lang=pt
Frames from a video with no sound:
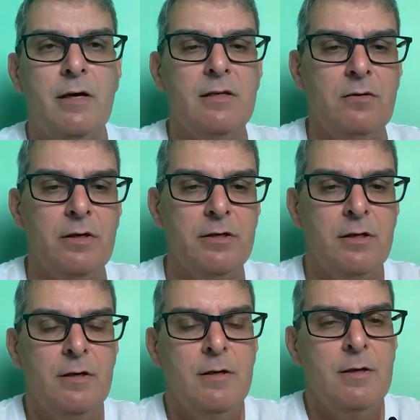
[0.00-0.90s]
essa hoje,
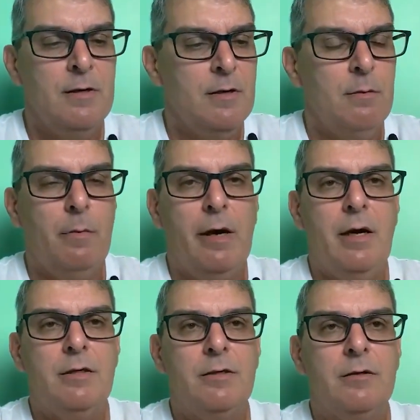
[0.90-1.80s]

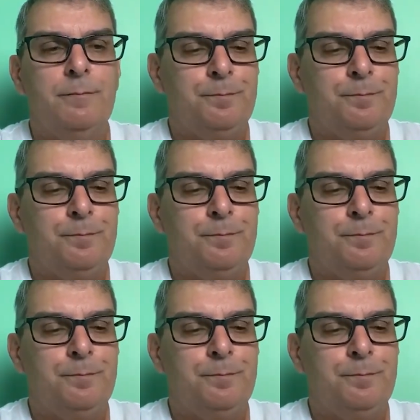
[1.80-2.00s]
mas